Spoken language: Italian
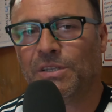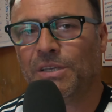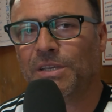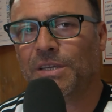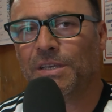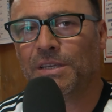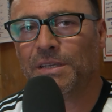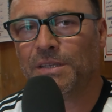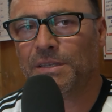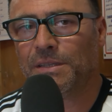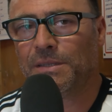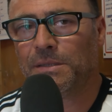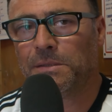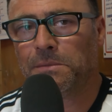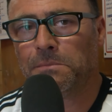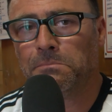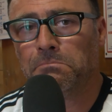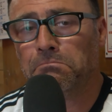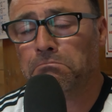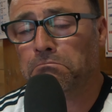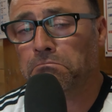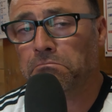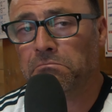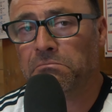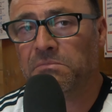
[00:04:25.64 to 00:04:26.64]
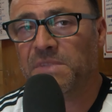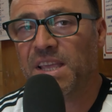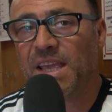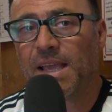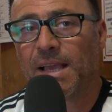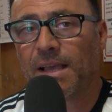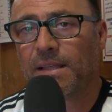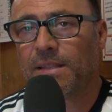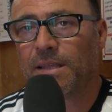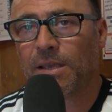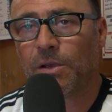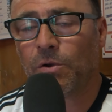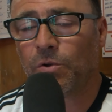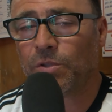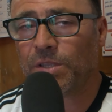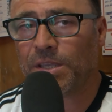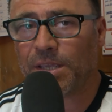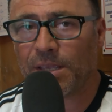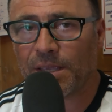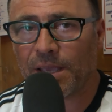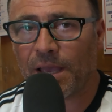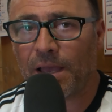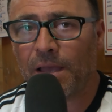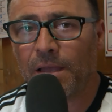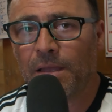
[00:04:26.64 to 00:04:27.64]
di, di
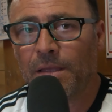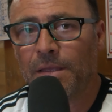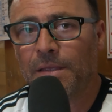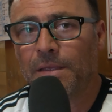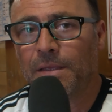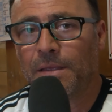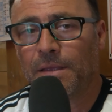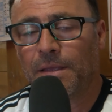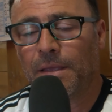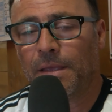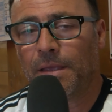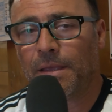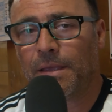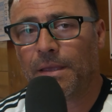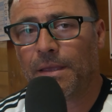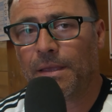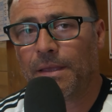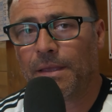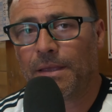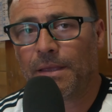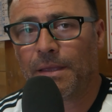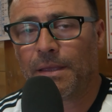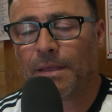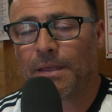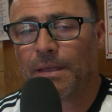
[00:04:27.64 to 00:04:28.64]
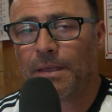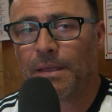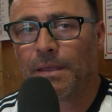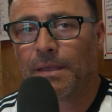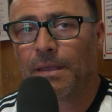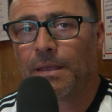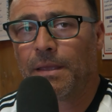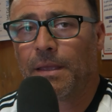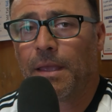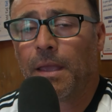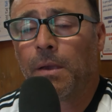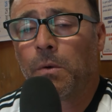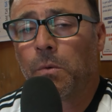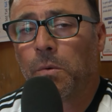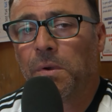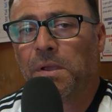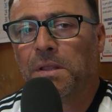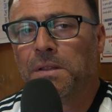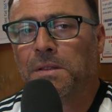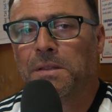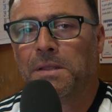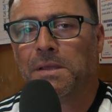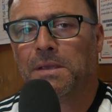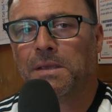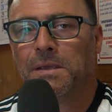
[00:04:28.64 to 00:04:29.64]
categoria e, e
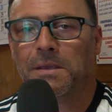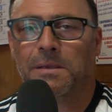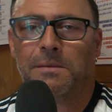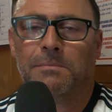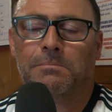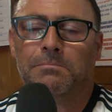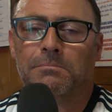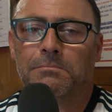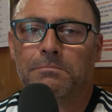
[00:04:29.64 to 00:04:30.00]
quindi mh,